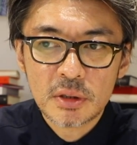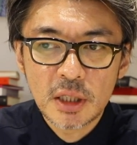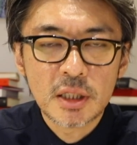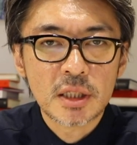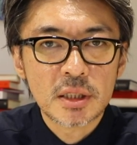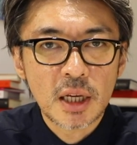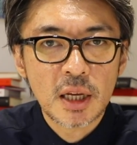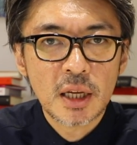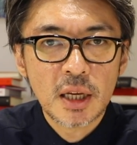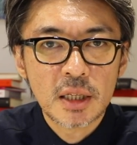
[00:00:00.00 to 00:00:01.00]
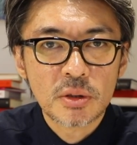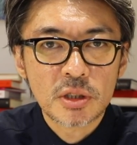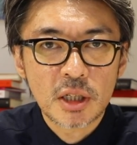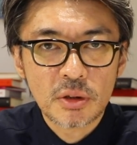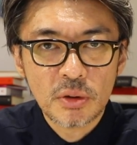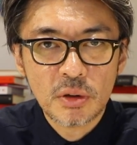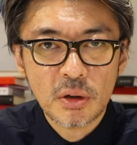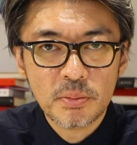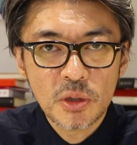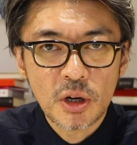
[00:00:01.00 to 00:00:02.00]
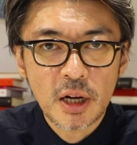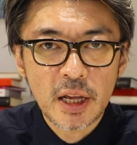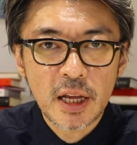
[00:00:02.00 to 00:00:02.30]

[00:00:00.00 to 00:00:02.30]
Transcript: ぜひですねそちらの方も、